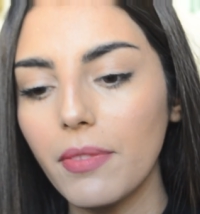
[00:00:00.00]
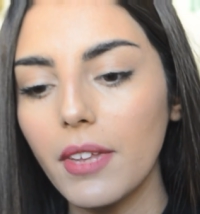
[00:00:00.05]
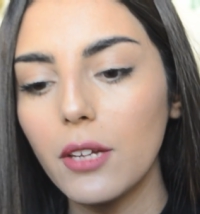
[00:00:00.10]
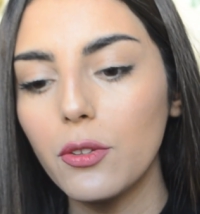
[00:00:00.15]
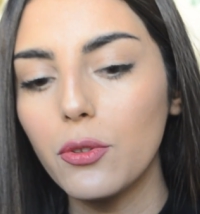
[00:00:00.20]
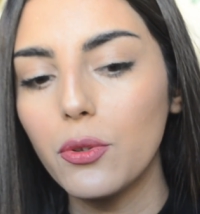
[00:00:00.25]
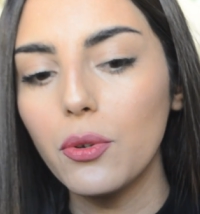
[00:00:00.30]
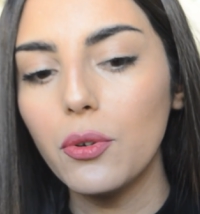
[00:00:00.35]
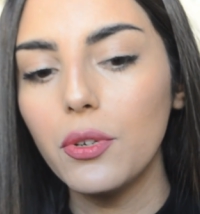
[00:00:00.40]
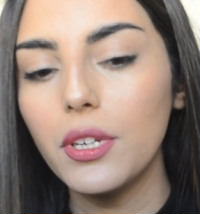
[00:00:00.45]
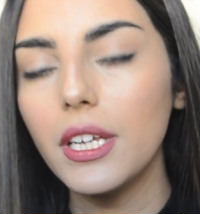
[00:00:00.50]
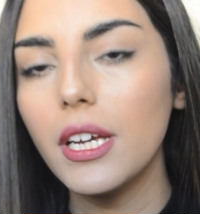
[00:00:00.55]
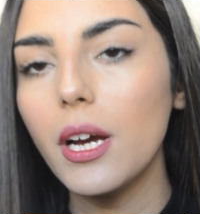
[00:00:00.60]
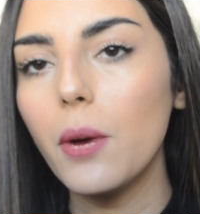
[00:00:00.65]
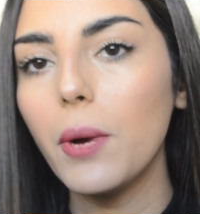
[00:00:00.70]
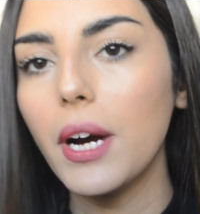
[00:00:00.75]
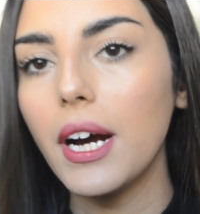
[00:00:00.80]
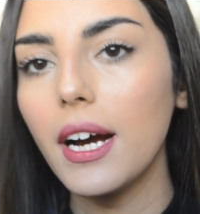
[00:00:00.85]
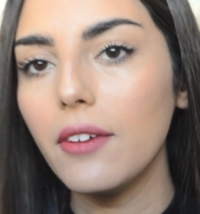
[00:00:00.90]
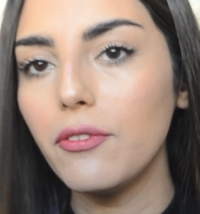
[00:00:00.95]
الدهنيه
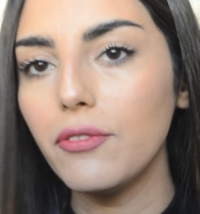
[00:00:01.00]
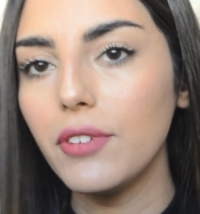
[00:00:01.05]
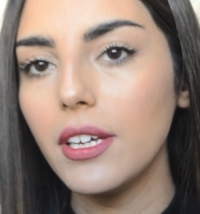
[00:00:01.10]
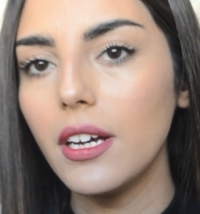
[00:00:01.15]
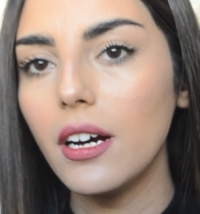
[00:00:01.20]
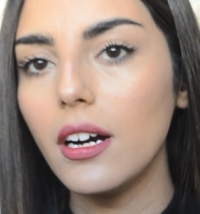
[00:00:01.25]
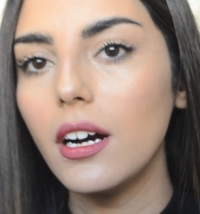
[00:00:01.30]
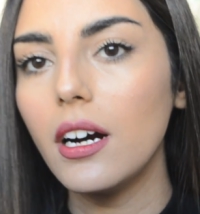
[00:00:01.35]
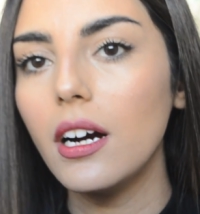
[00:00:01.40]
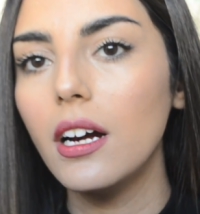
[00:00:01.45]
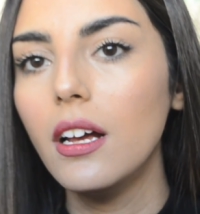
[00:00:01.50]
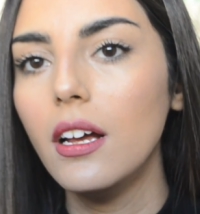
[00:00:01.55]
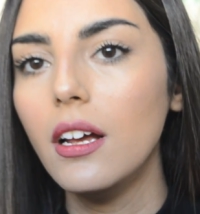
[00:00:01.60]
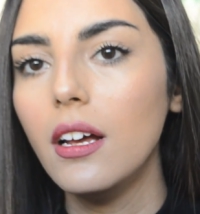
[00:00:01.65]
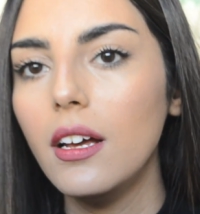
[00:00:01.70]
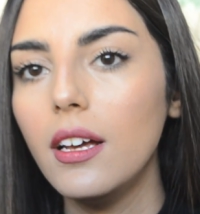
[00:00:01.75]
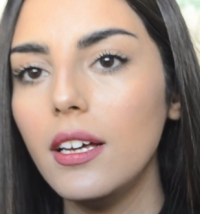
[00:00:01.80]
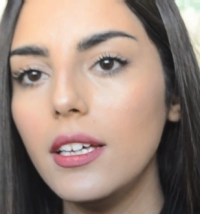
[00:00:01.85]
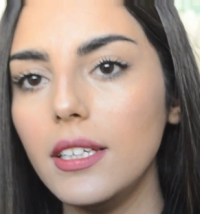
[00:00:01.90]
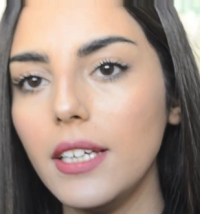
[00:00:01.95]
واخا فيها
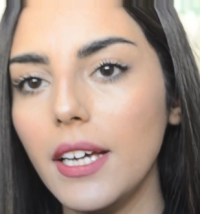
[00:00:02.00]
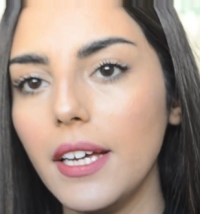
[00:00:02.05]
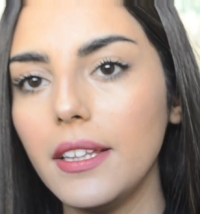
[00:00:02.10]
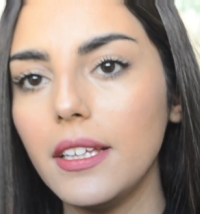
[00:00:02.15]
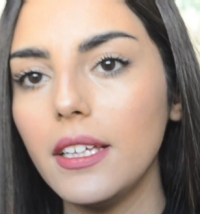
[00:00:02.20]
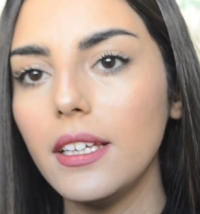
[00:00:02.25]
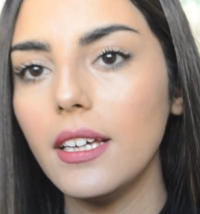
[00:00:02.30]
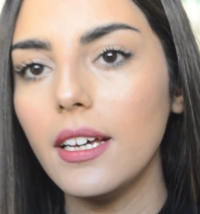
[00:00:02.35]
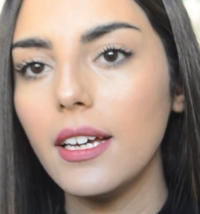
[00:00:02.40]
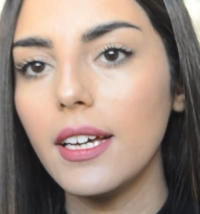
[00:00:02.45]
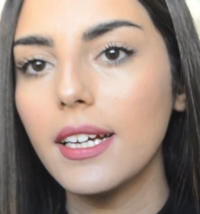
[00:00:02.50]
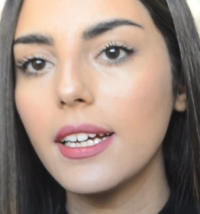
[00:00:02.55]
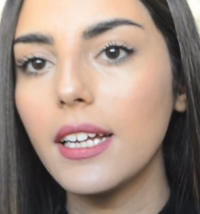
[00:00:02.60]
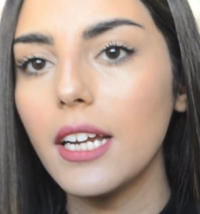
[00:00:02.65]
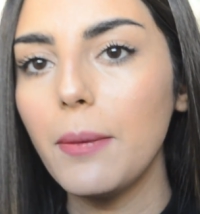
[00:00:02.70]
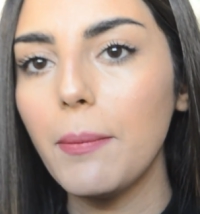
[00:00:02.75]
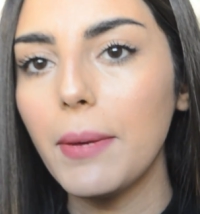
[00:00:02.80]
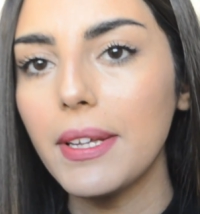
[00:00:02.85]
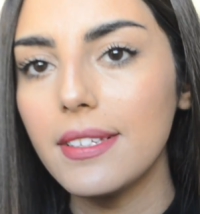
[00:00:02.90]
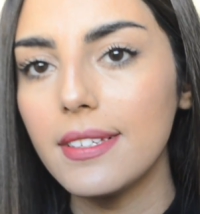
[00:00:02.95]
يعني آه،
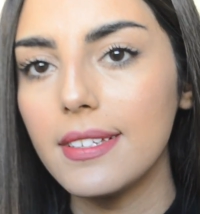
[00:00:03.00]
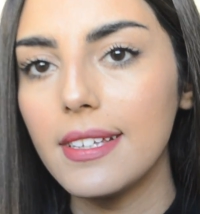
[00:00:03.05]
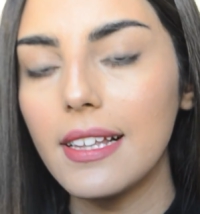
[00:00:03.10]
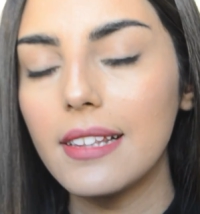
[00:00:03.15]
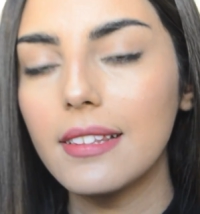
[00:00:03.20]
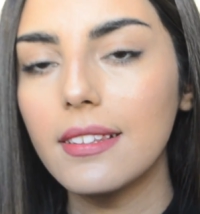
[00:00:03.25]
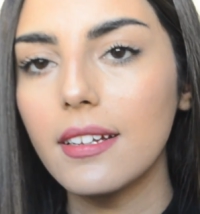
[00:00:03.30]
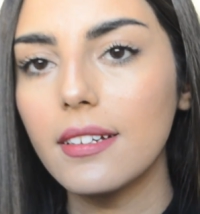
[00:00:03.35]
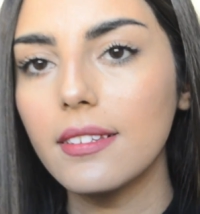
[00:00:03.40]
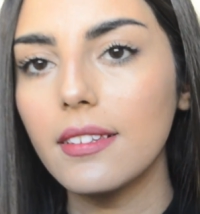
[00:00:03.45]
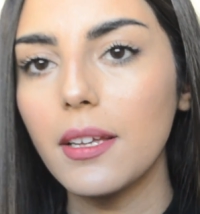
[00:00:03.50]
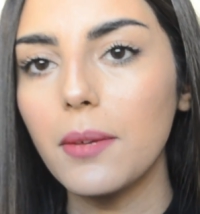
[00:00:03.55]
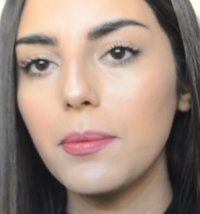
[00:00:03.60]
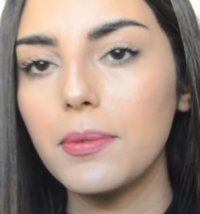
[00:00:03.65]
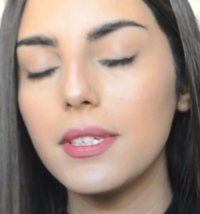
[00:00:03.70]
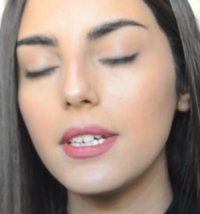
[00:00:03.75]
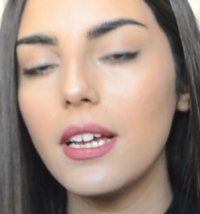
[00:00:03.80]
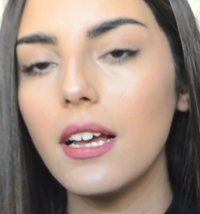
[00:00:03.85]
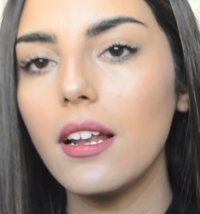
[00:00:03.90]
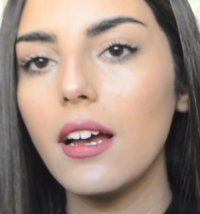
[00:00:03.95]
كريمات ديال
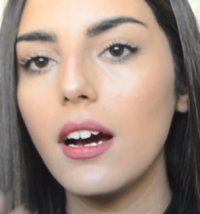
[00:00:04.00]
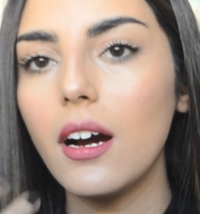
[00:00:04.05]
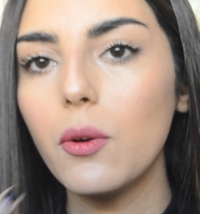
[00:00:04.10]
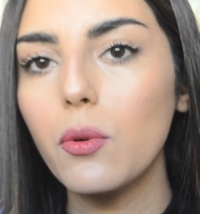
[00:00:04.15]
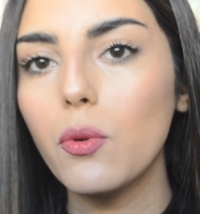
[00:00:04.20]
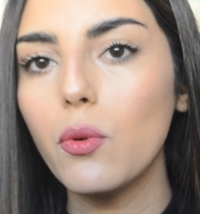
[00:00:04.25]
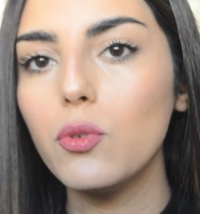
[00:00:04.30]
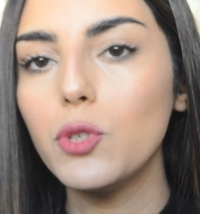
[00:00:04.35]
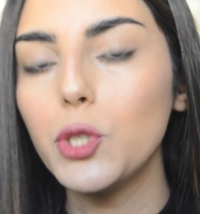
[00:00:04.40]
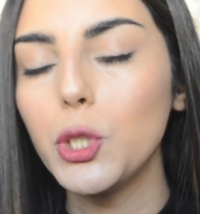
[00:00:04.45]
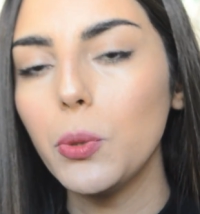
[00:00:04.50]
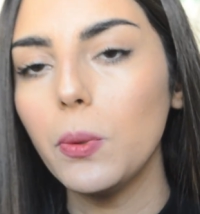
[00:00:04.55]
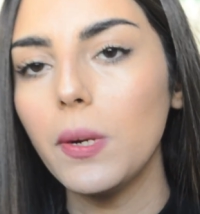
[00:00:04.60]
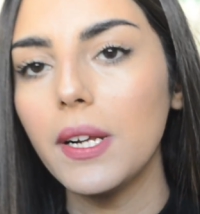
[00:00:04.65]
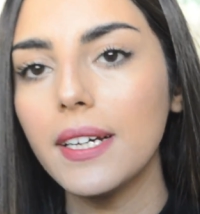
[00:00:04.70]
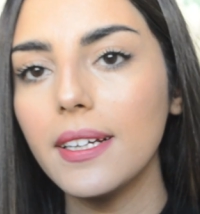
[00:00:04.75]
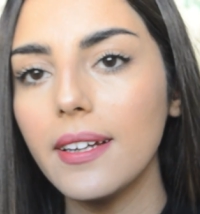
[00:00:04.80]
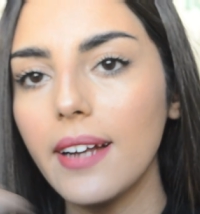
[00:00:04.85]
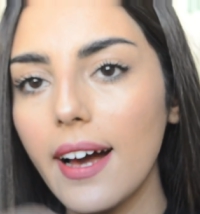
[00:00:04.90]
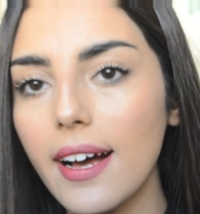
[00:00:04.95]
الترطيب ديالها وكلشي
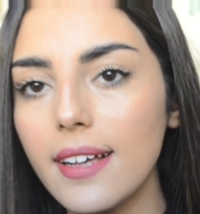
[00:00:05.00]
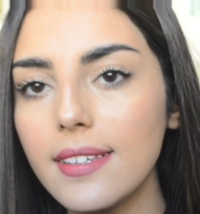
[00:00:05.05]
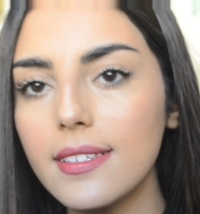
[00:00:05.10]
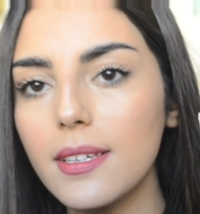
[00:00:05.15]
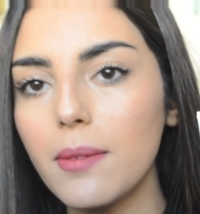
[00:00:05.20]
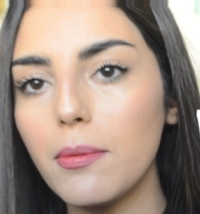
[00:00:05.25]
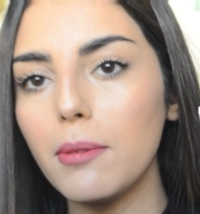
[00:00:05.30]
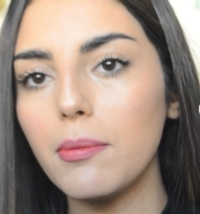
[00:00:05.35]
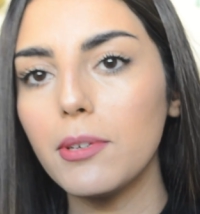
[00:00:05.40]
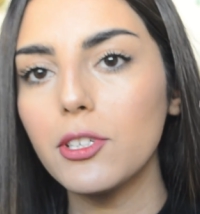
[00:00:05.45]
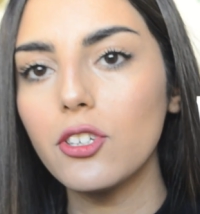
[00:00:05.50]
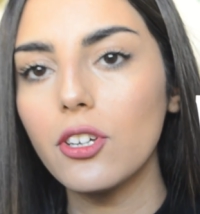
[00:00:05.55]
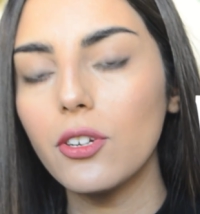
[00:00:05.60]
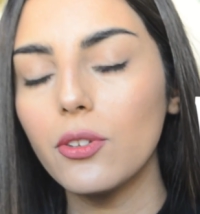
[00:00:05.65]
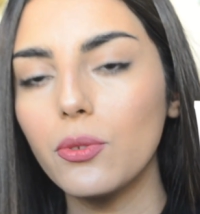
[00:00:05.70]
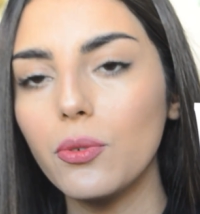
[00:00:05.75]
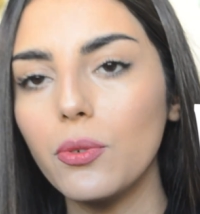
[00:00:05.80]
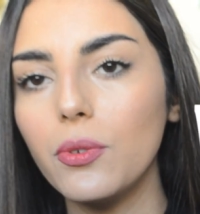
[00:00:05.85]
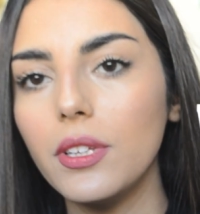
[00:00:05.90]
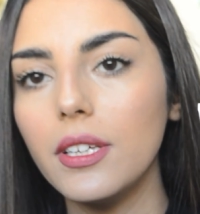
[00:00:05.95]
ولكن خاصه بالبشره
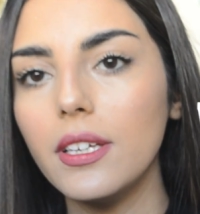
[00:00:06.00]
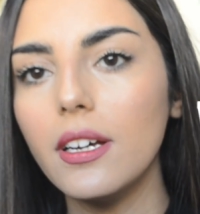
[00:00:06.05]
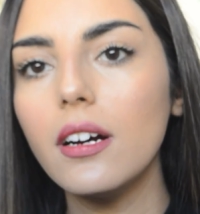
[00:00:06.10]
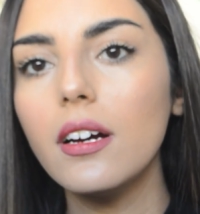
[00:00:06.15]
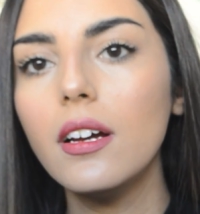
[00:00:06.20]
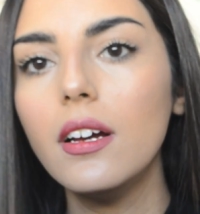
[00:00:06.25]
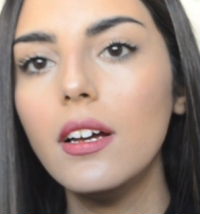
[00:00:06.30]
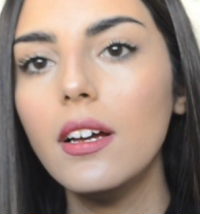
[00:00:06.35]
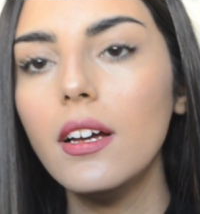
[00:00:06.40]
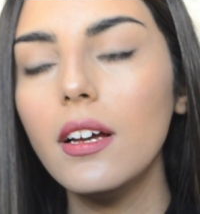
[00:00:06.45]
الدهنيه